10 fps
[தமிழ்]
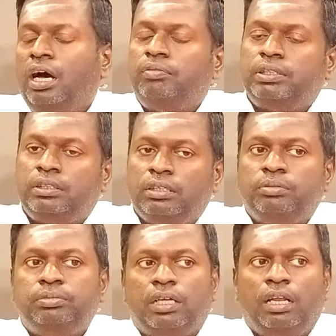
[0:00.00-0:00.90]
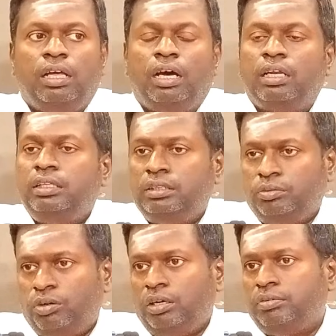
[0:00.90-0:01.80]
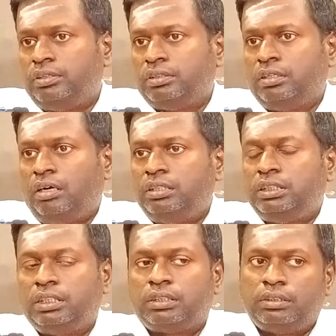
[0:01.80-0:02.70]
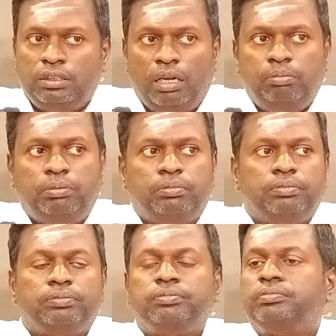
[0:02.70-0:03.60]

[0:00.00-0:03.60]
எல்லாவற்றிற்கும் தலையானது இந்த உணர்வு கான்ஷியஸ் தர்மம்